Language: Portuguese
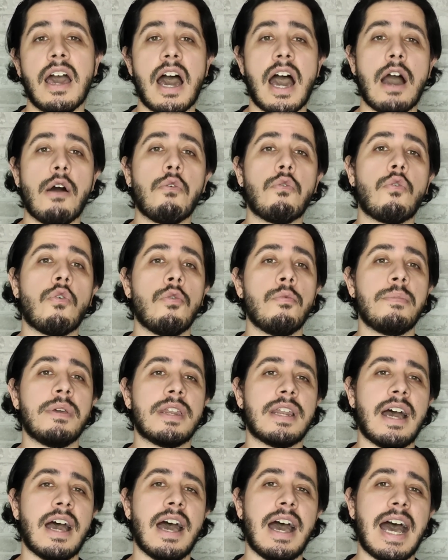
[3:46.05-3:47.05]
ao
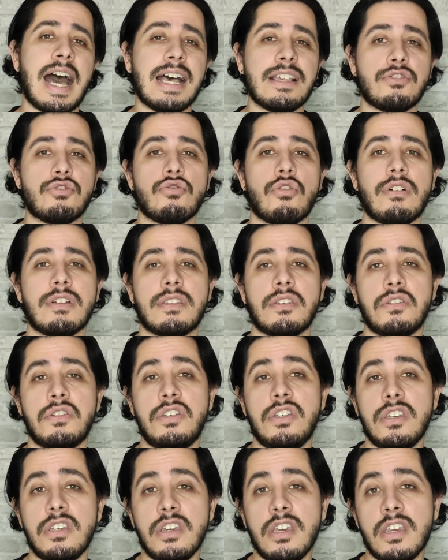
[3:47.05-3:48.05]
combinar as notas
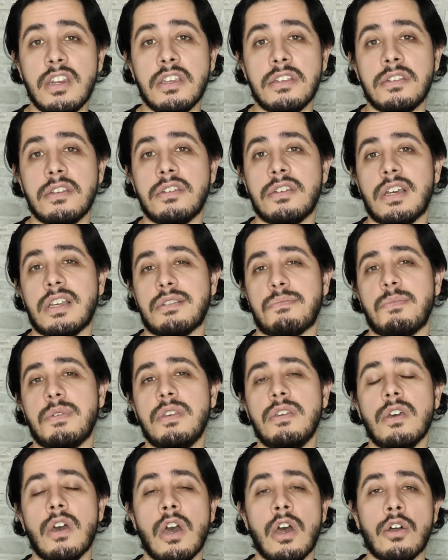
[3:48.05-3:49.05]
de íris e
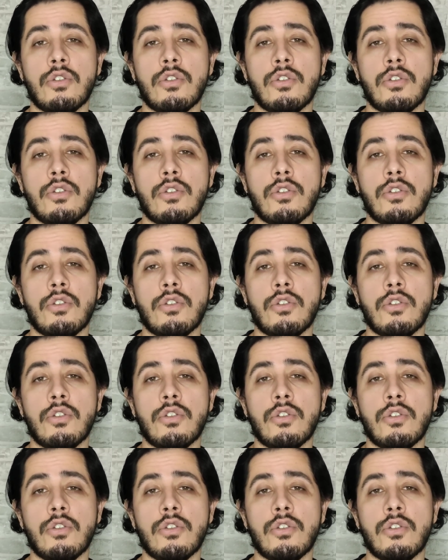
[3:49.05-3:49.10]
jasmim,